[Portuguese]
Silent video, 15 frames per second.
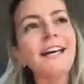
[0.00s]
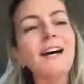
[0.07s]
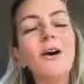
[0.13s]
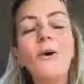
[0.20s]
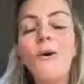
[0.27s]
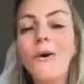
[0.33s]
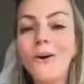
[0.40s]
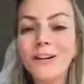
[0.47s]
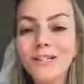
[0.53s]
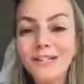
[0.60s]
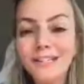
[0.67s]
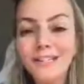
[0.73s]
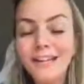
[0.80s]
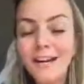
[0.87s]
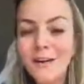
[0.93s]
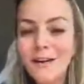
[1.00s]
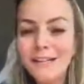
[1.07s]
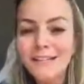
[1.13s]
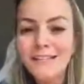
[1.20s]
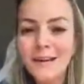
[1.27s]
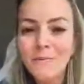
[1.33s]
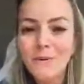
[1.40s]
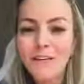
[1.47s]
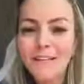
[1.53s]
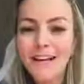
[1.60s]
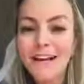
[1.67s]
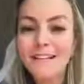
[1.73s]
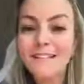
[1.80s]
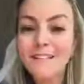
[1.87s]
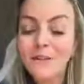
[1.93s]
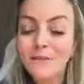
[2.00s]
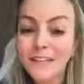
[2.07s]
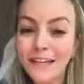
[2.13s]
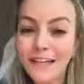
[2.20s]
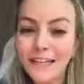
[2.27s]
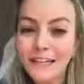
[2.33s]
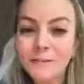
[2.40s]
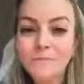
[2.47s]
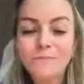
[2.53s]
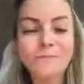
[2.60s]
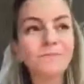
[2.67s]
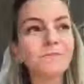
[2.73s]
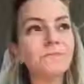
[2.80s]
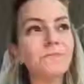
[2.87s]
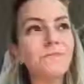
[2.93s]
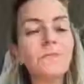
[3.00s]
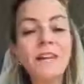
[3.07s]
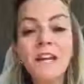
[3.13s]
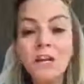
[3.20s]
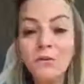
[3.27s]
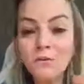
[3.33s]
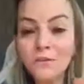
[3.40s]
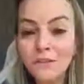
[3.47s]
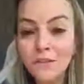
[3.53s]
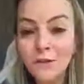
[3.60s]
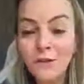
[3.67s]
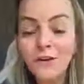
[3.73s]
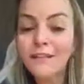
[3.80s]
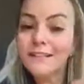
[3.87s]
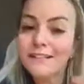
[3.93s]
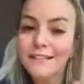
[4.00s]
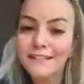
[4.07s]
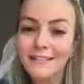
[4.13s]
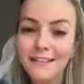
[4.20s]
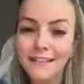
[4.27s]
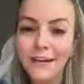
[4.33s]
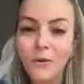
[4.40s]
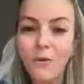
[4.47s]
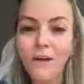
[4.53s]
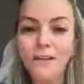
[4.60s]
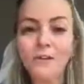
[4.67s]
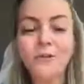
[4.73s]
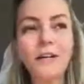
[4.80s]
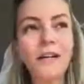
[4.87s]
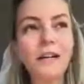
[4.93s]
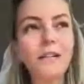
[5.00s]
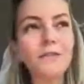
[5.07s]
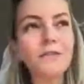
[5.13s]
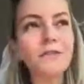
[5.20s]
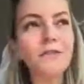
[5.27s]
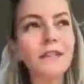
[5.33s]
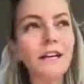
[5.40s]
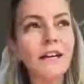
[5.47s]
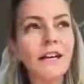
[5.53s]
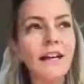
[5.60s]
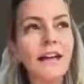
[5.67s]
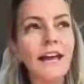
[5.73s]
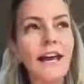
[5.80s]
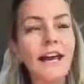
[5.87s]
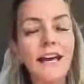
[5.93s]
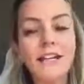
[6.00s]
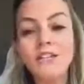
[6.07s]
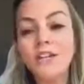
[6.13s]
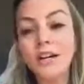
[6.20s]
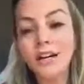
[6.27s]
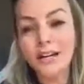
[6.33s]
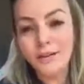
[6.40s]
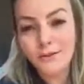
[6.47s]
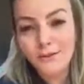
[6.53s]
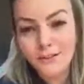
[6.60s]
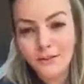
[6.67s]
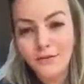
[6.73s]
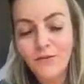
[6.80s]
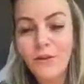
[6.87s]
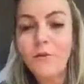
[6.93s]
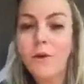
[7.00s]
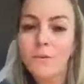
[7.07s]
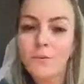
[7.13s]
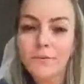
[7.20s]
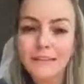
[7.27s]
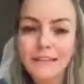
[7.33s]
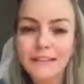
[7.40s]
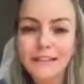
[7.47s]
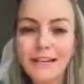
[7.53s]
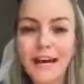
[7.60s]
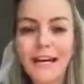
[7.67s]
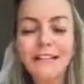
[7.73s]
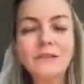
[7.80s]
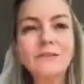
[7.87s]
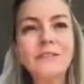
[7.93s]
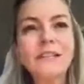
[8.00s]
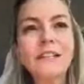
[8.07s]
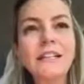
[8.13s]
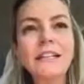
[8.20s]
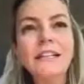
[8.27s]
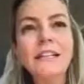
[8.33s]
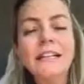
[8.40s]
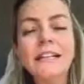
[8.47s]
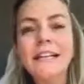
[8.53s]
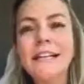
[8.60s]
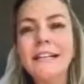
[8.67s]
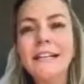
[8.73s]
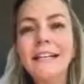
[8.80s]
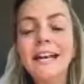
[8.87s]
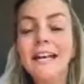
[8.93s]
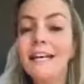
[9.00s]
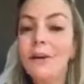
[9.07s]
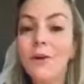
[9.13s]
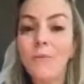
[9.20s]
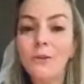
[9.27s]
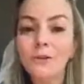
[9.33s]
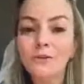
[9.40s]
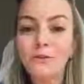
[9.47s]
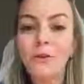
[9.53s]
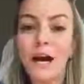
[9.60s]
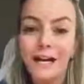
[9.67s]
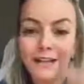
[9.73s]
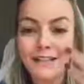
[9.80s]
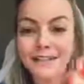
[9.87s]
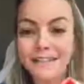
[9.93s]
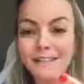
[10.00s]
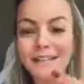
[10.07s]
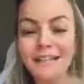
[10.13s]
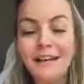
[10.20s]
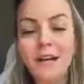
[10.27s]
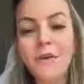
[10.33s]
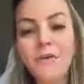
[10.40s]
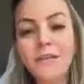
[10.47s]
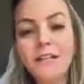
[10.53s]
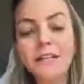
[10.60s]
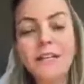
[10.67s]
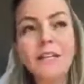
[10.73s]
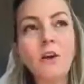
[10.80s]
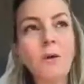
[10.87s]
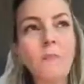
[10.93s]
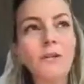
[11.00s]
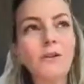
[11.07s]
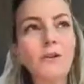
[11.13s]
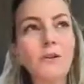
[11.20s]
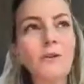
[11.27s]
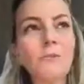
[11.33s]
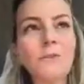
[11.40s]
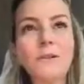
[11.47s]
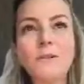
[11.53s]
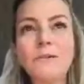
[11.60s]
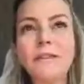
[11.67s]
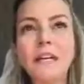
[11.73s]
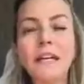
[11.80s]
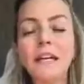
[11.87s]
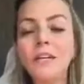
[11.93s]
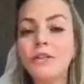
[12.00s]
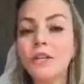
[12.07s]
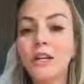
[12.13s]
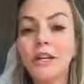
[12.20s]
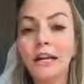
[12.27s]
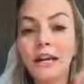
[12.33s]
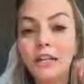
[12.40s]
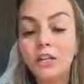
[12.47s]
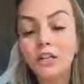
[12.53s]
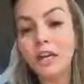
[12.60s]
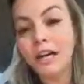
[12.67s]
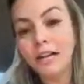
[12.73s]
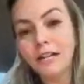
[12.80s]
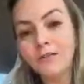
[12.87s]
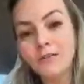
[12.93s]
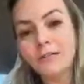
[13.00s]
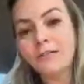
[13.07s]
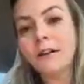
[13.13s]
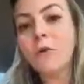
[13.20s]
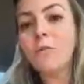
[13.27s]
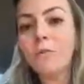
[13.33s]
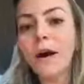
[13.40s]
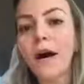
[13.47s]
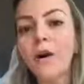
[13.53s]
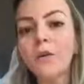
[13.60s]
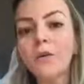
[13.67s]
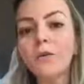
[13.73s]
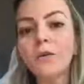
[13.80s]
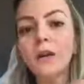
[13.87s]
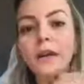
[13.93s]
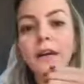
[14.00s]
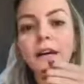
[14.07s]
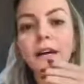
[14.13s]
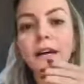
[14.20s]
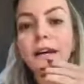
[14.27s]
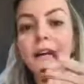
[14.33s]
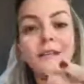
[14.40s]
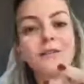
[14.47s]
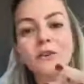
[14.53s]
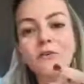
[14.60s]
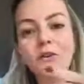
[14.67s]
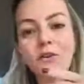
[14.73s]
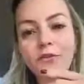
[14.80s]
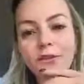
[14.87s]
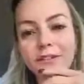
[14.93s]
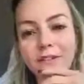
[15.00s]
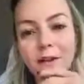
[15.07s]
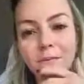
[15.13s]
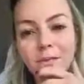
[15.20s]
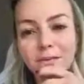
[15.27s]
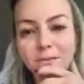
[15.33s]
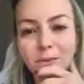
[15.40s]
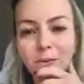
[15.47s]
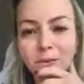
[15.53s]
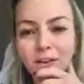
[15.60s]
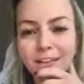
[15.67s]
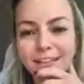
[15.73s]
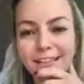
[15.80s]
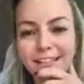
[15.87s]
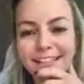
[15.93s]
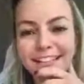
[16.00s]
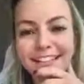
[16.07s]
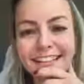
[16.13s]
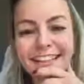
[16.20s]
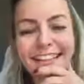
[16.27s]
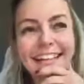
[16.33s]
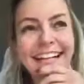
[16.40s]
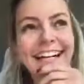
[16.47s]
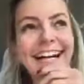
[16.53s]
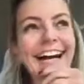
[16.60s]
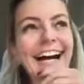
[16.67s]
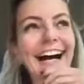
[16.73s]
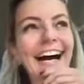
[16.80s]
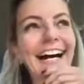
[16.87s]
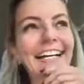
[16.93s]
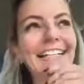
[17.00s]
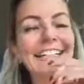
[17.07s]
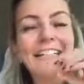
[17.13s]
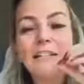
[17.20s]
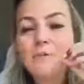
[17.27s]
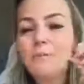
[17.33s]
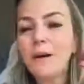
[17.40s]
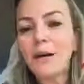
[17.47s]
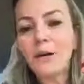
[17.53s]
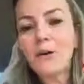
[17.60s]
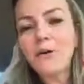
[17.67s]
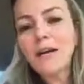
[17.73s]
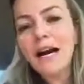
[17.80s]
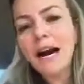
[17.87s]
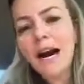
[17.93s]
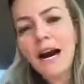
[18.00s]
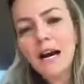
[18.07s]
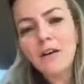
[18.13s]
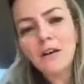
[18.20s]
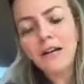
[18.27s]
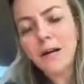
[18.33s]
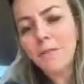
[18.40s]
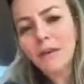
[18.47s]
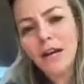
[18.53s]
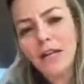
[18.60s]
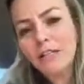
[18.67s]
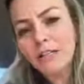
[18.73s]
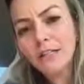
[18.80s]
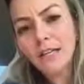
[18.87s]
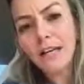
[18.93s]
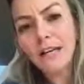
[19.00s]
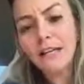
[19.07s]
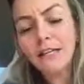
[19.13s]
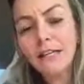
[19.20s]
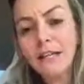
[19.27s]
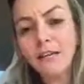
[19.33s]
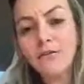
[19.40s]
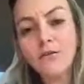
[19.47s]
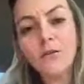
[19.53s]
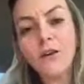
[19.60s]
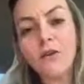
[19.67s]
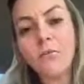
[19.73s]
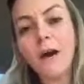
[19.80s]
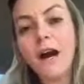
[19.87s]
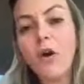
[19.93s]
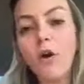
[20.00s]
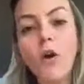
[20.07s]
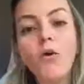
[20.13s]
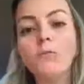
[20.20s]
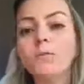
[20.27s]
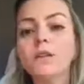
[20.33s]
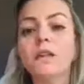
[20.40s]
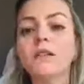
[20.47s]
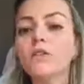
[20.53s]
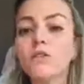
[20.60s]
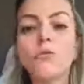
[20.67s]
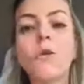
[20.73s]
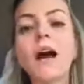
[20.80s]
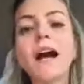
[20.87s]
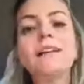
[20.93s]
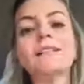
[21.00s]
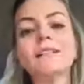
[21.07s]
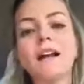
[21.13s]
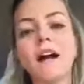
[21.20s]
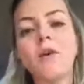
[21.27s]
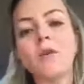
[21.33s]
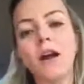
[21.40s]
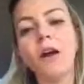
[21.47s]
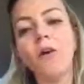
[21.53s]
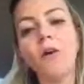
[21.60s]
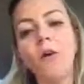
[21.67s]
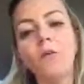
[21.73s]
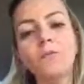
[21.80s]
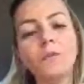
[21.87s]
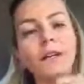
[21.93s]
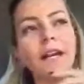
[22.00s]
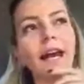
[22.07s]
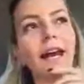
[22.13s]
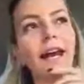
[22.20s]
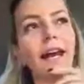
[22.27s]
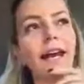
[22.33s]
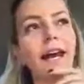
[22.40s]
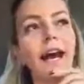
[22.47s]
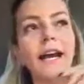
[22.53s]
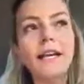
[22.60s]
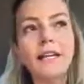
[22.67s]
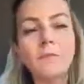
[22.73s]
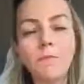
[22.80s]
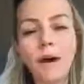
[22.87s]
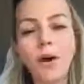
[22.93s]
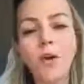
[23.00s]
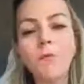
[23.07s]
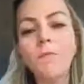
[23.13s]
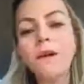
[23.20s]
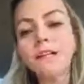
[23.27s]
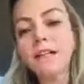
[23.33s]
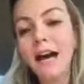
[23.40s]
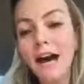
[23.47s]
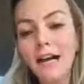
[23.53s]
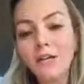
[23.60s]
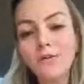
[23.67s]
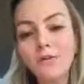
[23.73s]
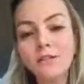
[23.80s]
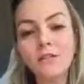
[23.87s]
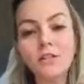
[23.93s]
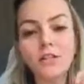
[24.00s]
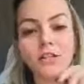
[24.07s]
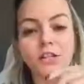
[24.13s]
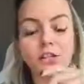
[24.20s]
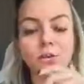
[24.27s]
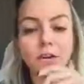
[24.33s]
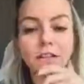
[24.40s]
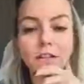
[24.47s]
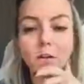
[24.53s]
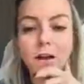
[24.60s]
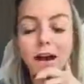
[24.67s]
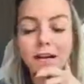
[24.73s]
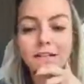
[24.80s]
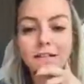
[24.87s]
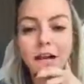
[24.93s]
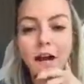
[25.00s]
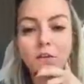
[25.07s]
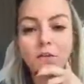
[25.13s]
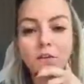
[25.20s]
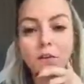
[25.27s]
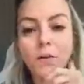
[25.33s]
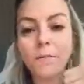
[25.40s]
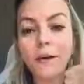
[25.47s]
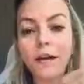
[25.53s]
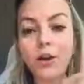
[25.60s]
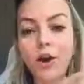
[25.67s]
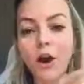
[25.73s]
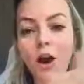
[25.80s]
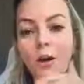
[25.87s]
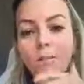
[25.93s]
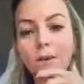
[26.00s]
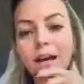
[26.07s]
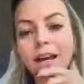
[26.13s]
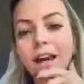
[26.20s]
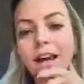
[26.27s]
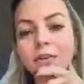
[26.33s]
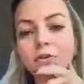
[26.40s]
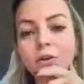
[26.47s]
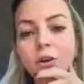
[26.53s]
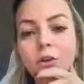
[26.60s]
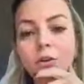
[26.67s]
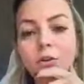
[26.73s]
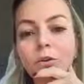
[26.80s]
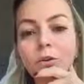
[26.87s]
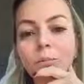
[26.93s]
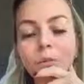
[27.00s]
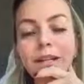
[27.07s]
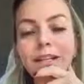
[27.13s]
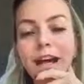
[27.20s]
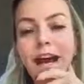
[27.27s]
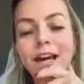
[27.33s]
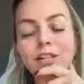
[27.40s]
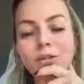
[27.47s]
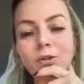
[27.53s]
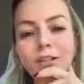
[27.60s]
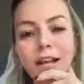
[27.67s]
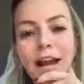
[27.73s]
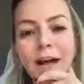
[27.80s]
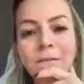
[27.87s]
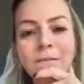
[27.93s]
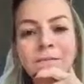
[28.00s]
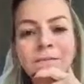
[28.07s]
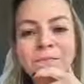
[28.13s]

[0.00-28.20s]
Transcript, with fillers: Hoje eu recebo a ligação dele. É um senhor de 64 anos, é engenheiro civil aposentado e ele comentou, agradeceu e comentou comigo o seguinte, que ele chegando em São Paulo, ele resolveu fazer a mesma coisa. Aí ele parou o carro, a caminhonete dele, e ele viu que era uma Kombi e tinha um casal na Kombi, né? Aí ele pagou o pedágio, se dirigiu até o casal e falou para ele, ó, oh, paguei o teu pedágio, tá?